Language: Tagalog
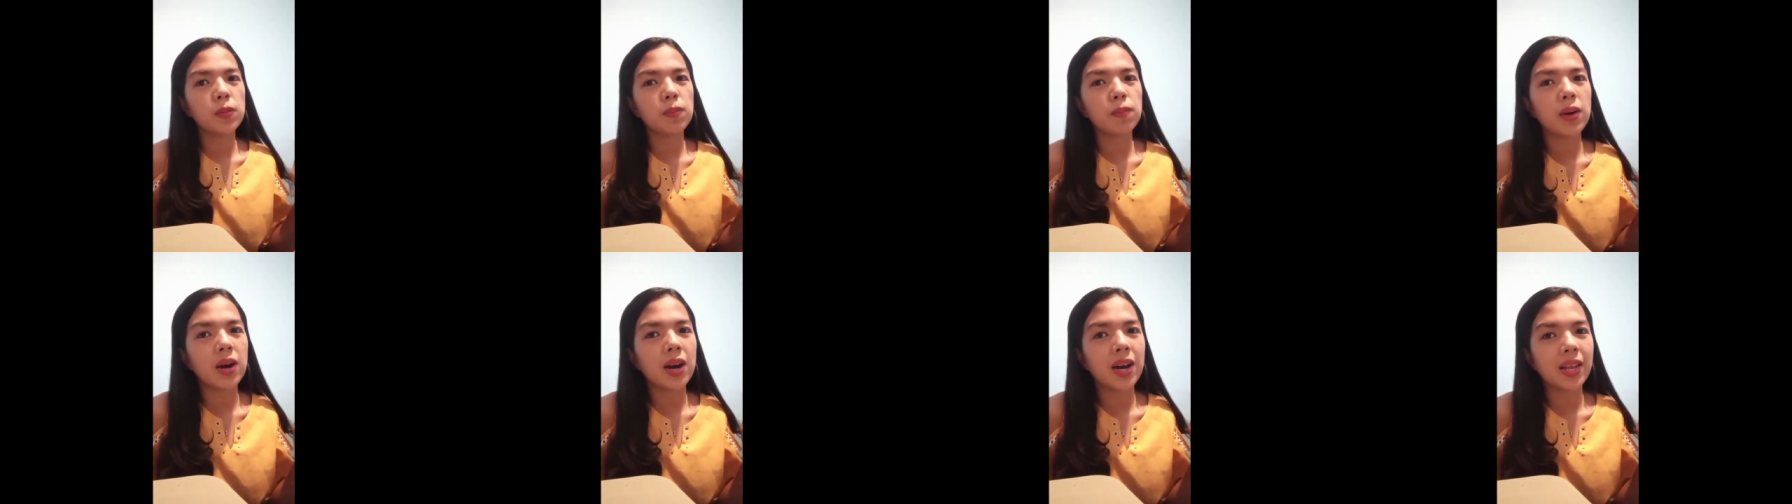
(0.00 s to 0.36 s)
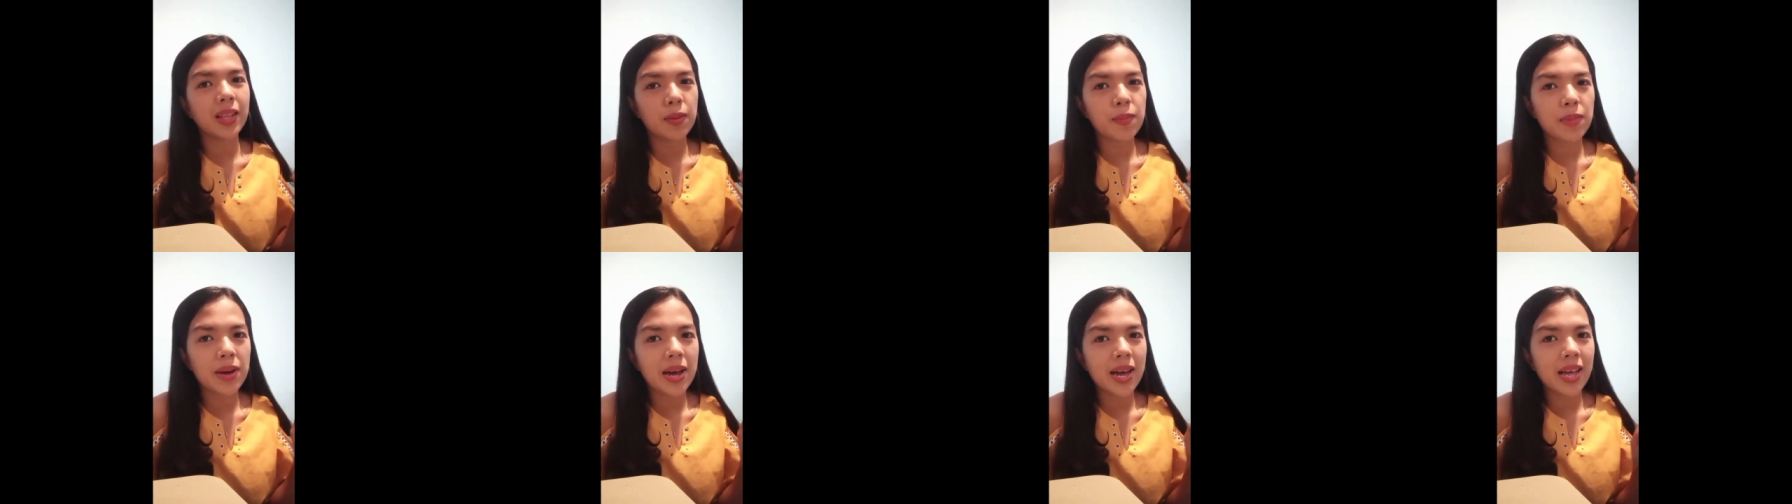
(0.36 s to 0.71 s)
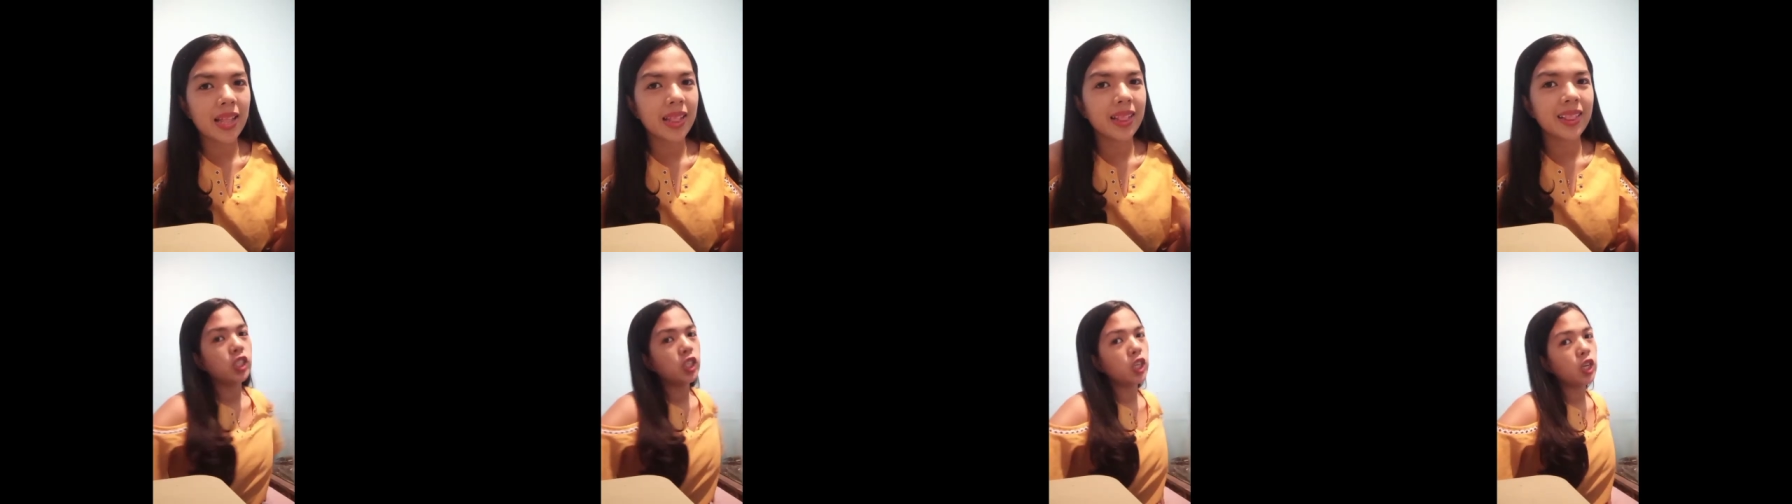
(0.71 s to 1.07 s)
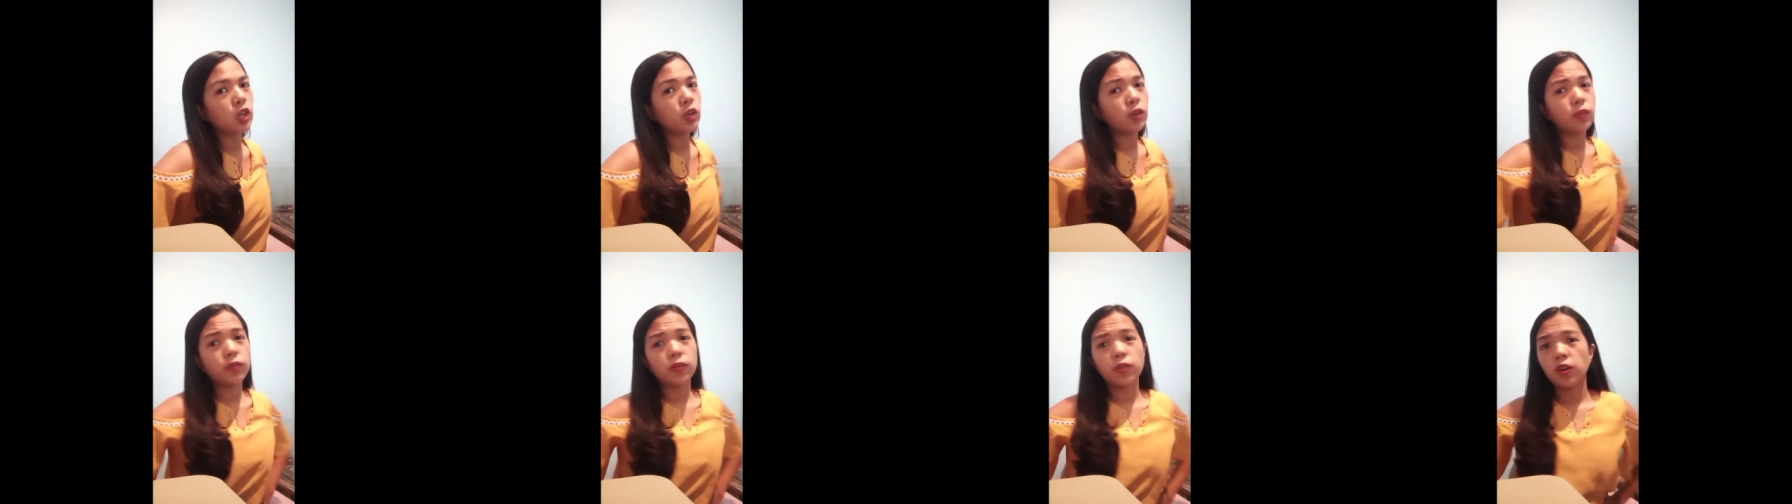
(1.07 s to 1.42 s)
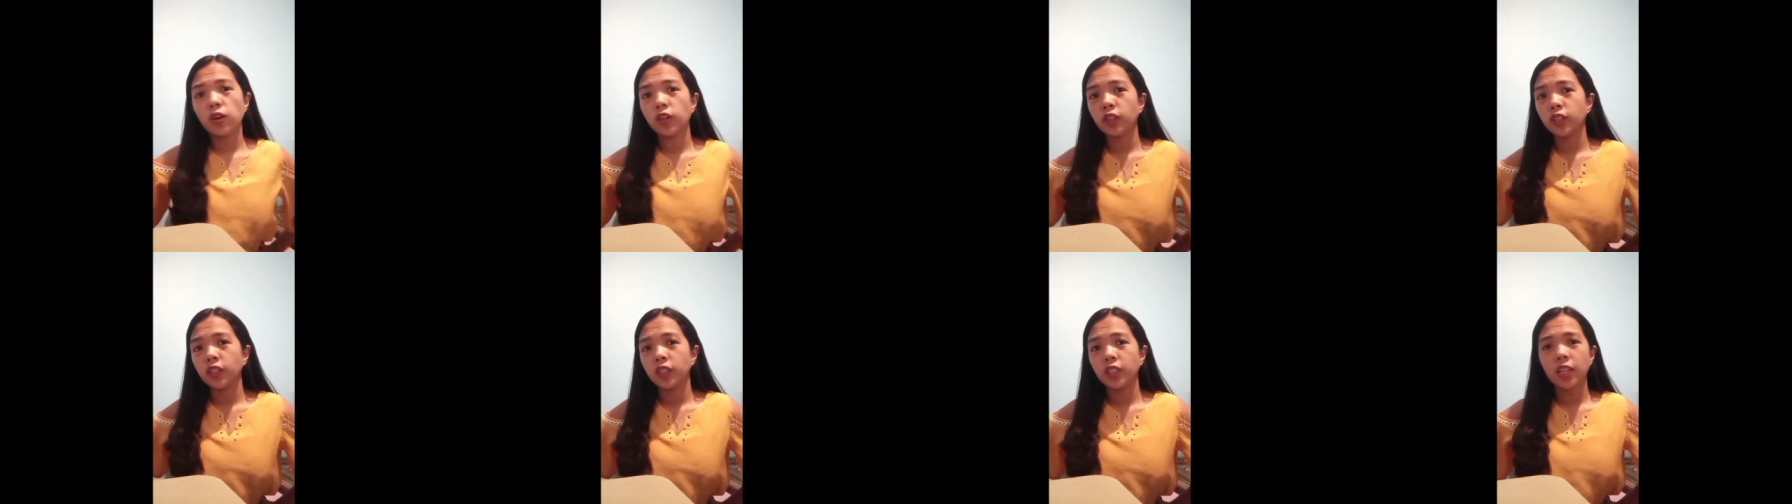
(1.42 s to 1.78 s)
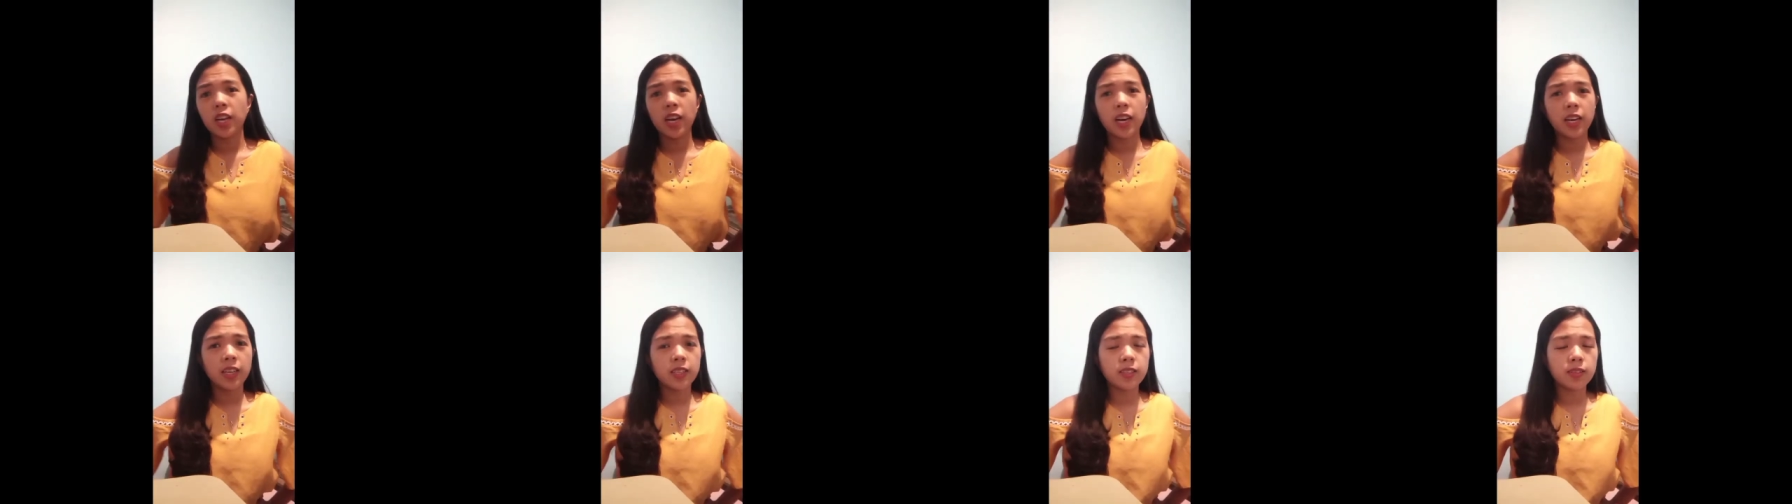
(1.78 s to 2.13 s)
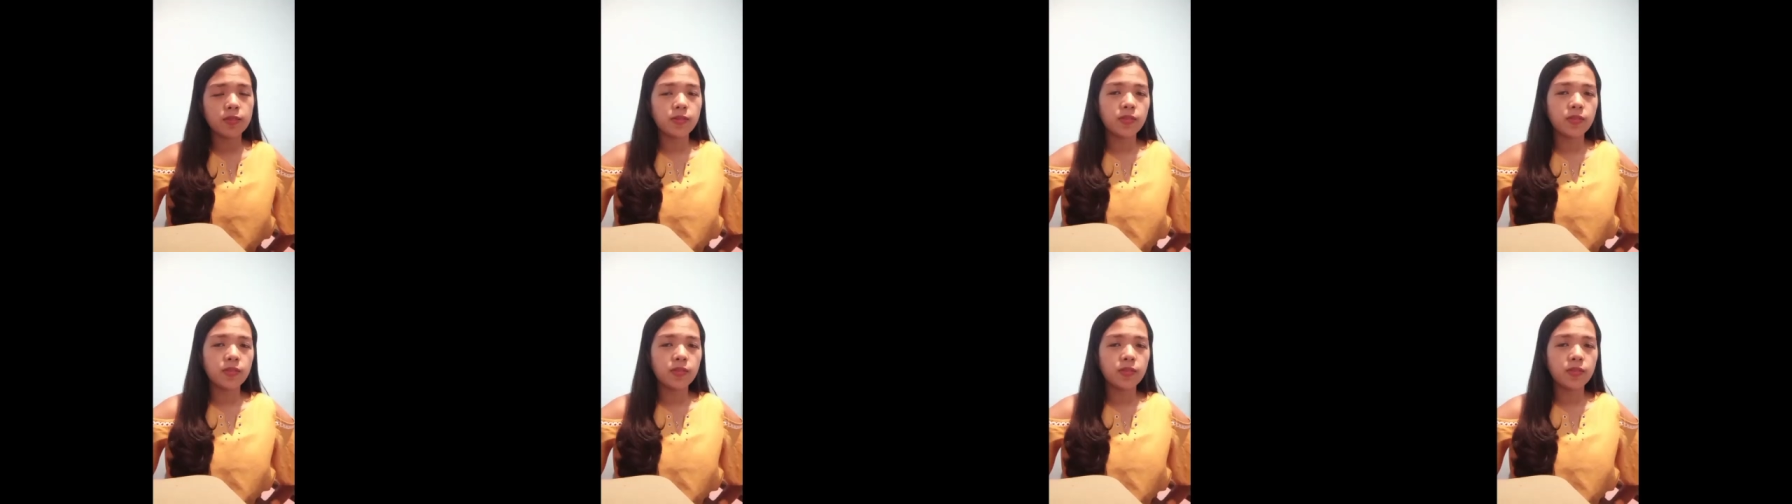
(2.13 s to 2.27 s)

Baka naman. So, for today's